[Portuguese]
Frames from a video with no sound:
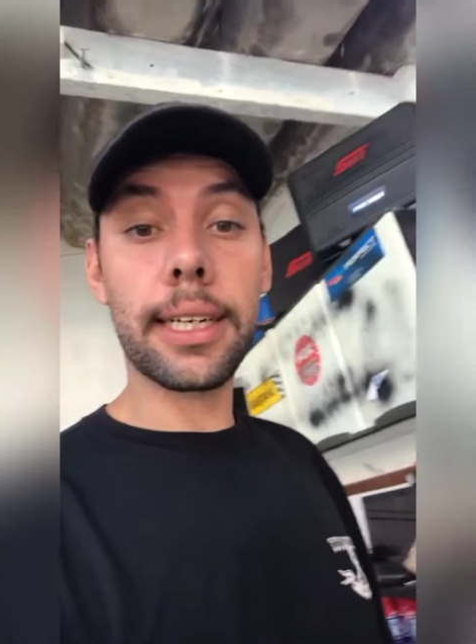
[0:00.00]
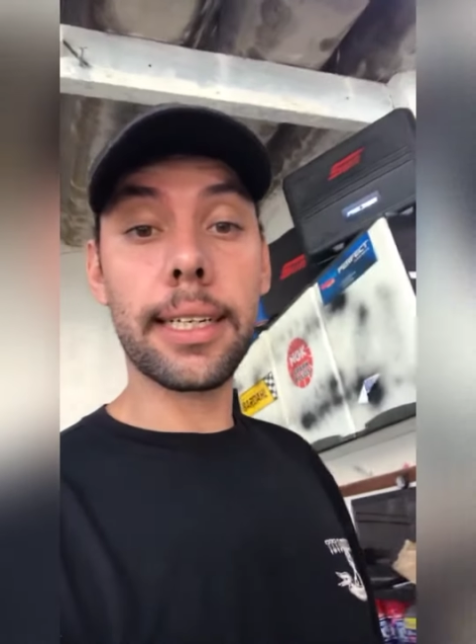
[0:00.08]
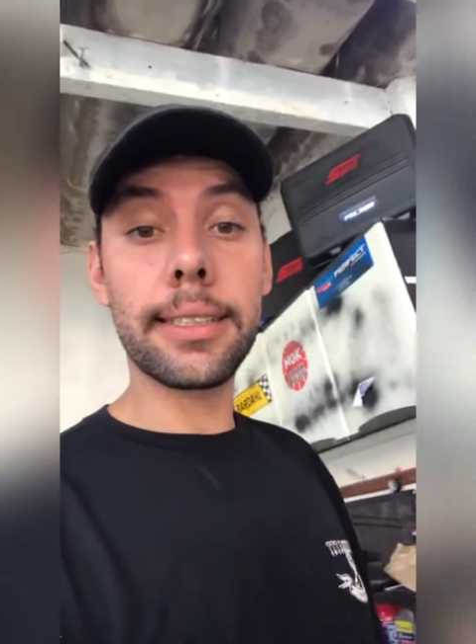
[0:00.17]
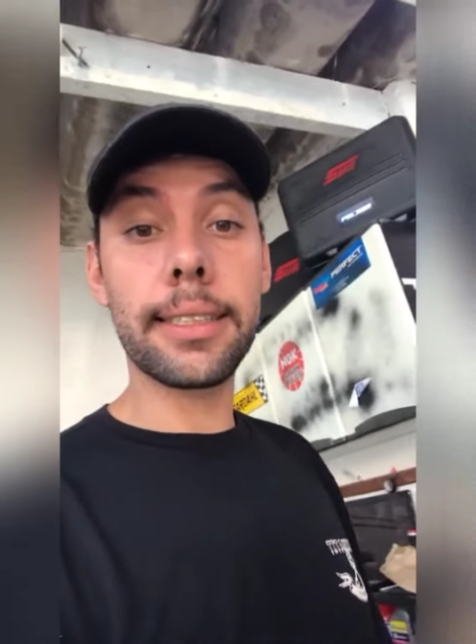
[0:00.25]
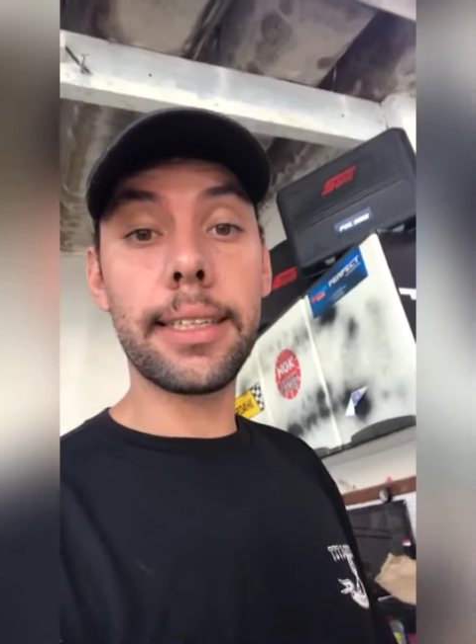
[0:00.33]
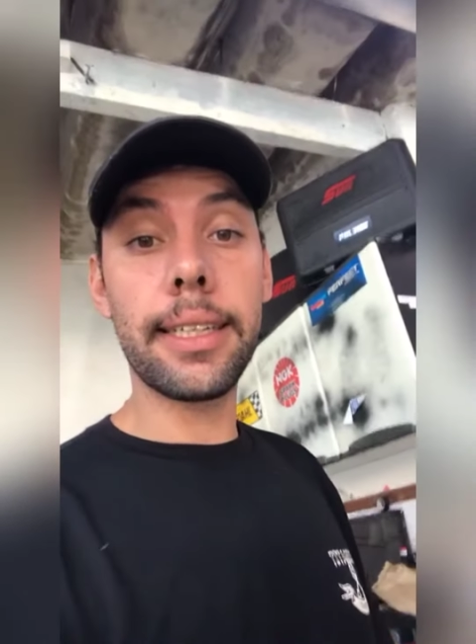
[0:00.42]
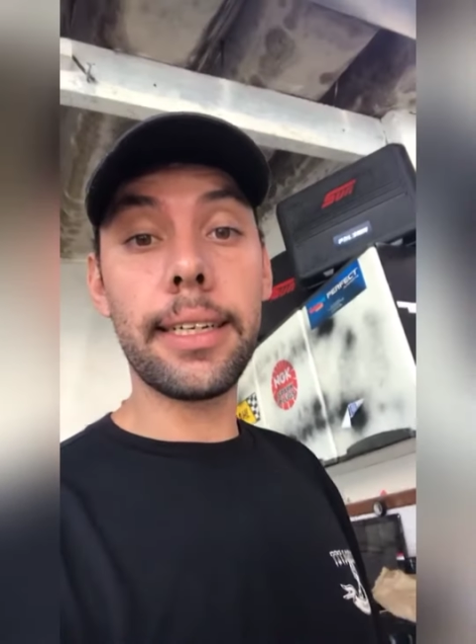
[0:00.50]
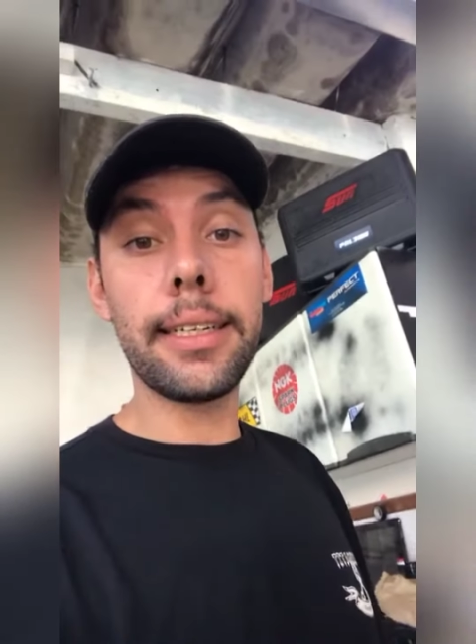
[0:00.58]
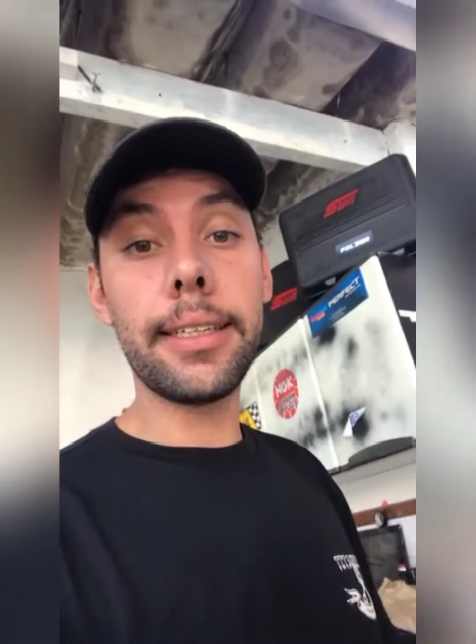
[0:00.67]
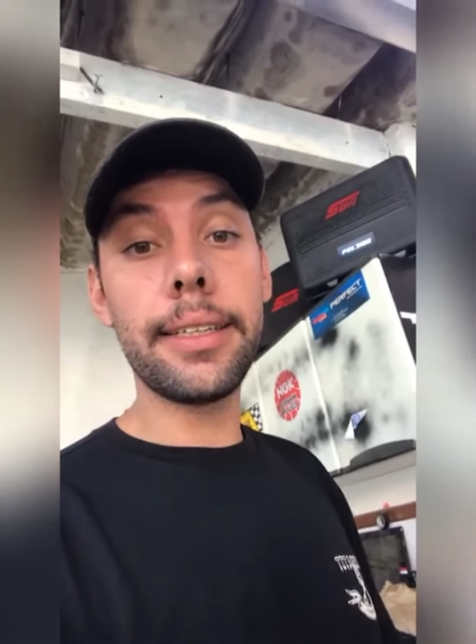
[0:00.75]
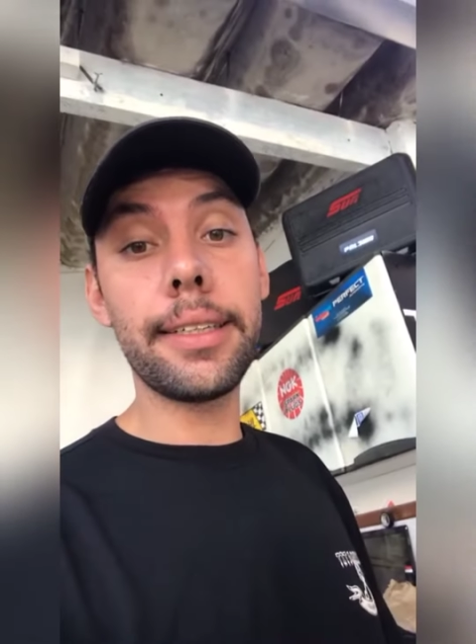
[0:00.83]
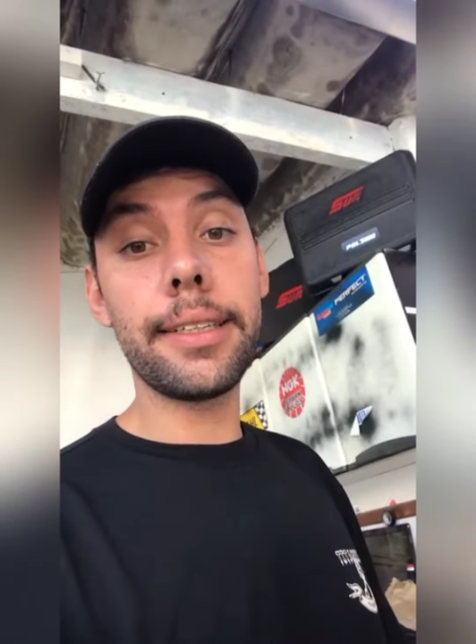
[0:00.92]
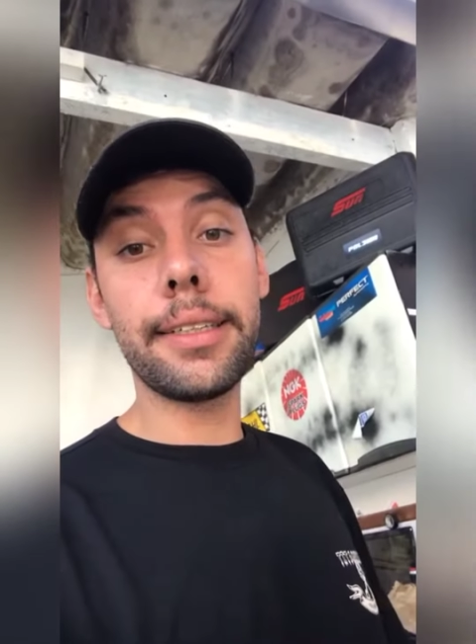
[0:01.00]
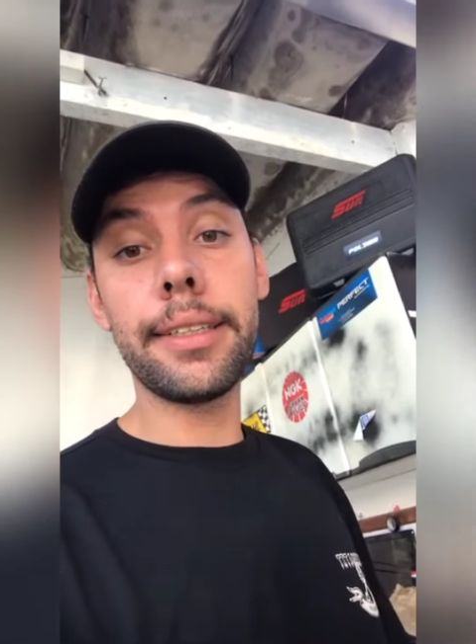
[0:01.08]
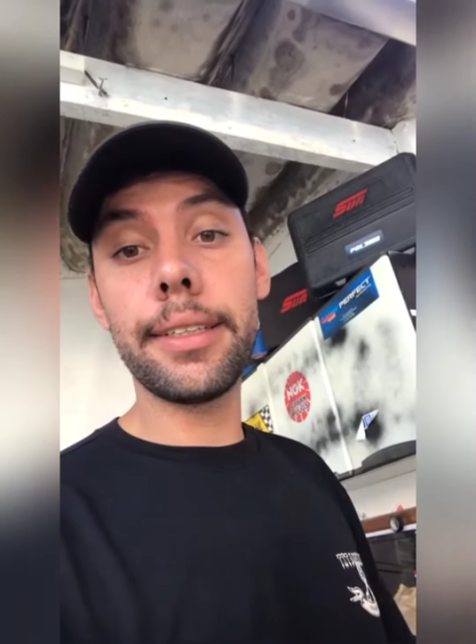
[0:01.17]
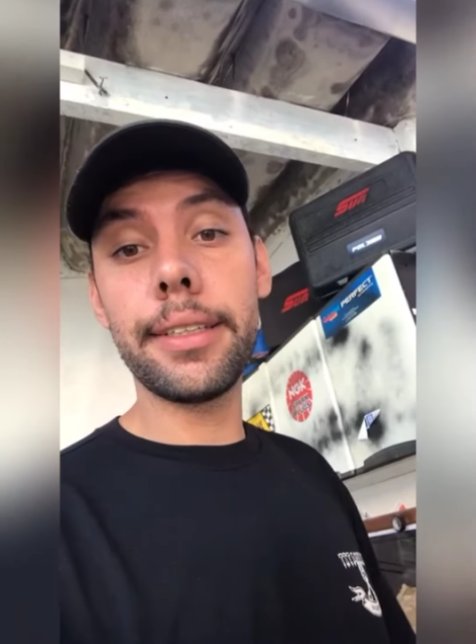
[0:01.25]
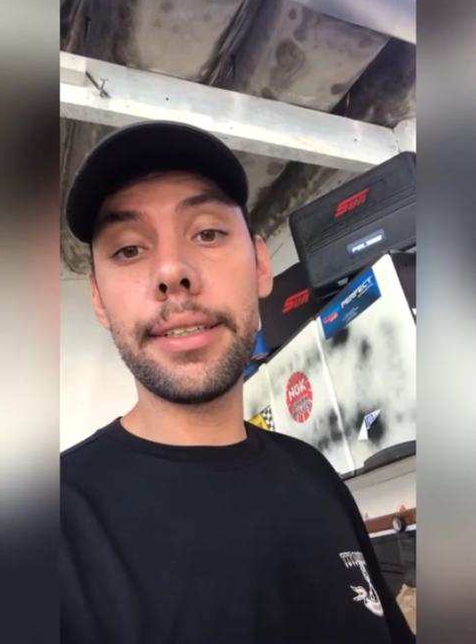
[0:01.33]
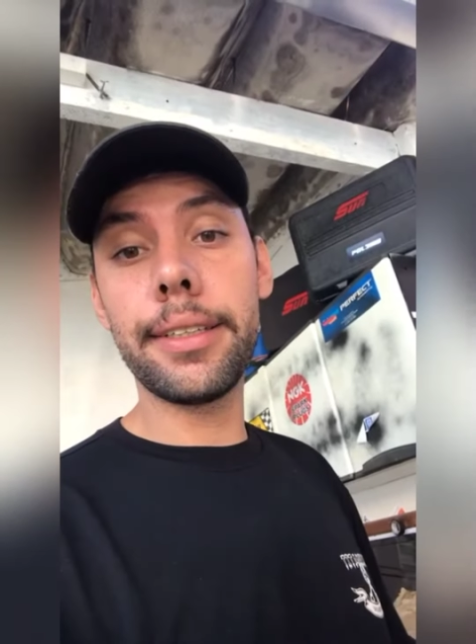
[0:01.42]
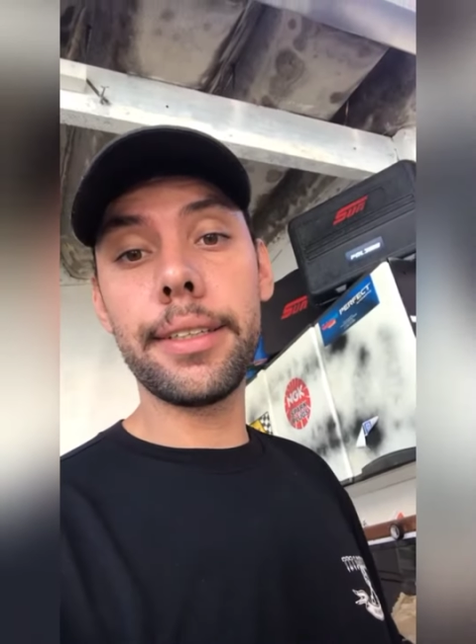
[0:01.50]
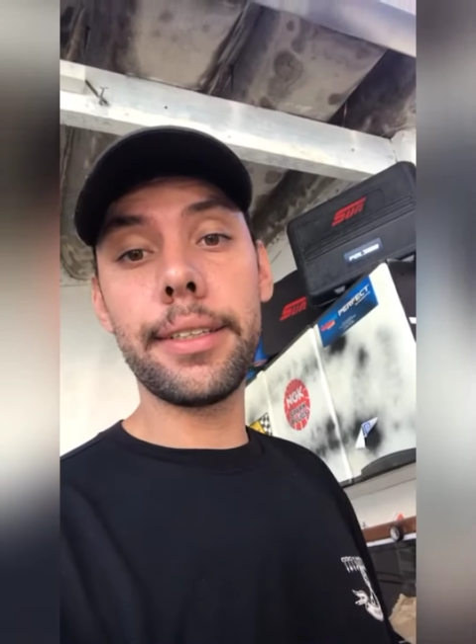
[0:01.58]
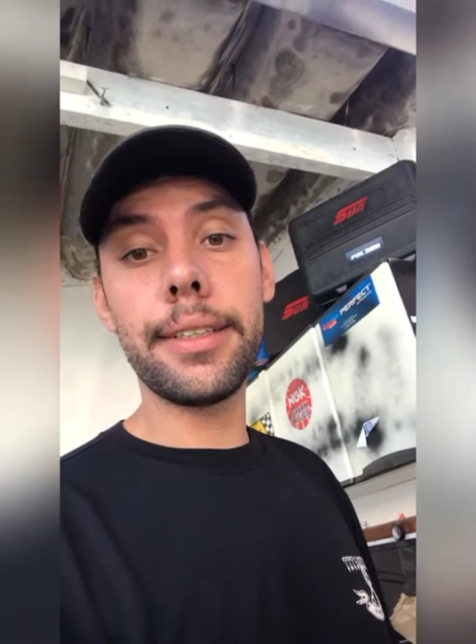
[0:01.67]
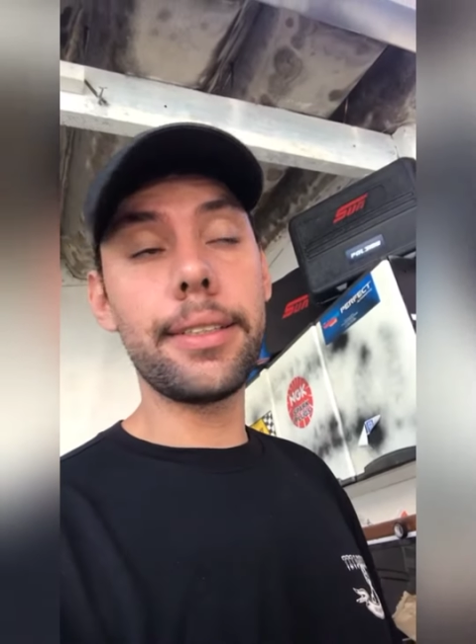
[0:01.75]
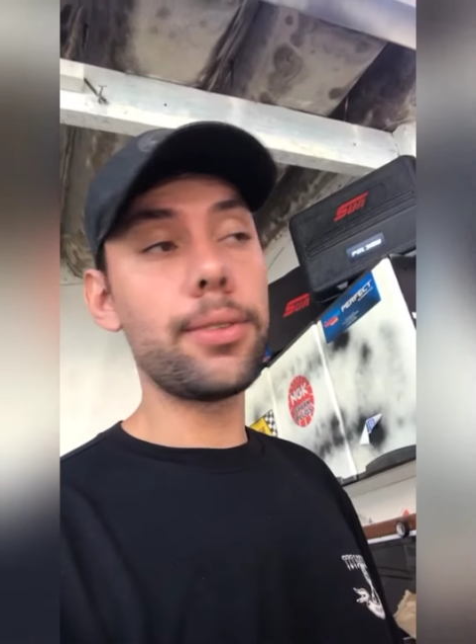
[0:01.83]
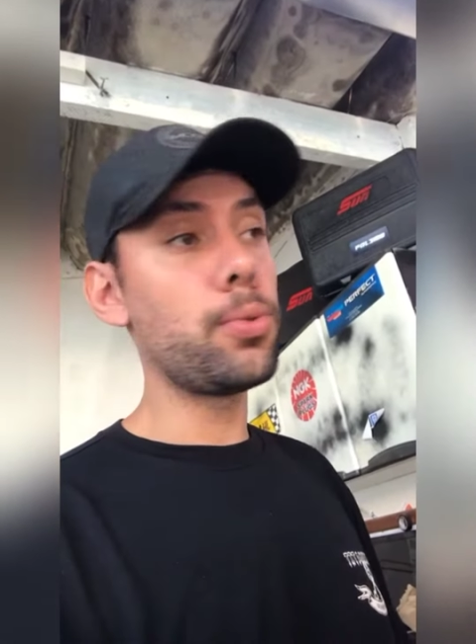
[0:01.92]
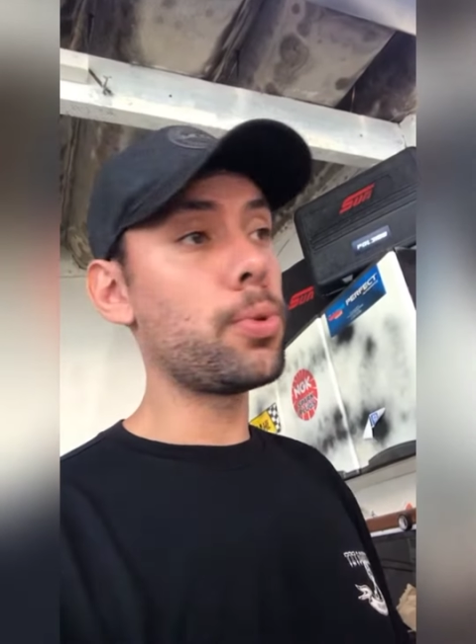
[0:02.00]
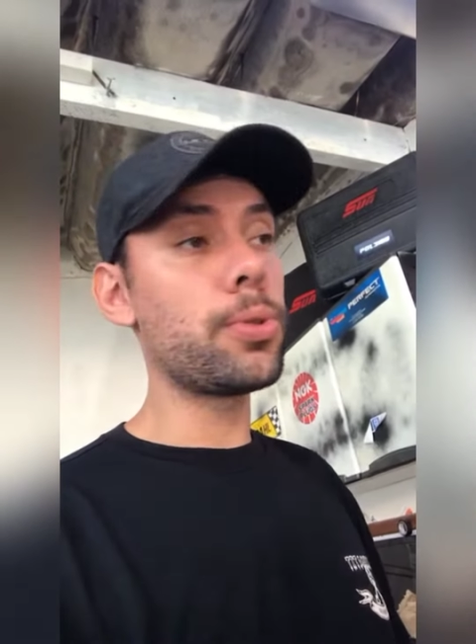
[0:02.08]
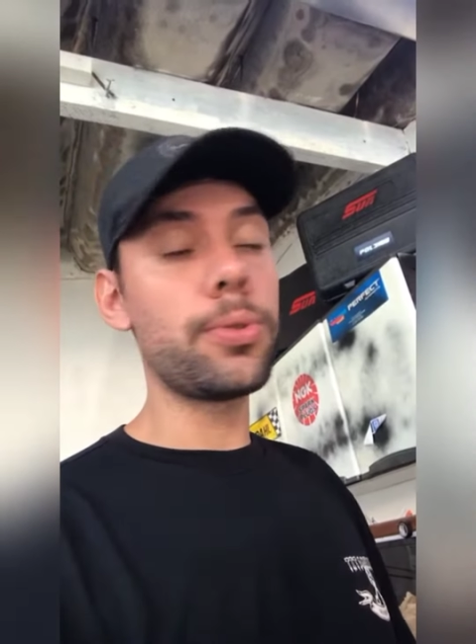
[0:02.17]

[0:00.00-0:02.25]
casa dele e no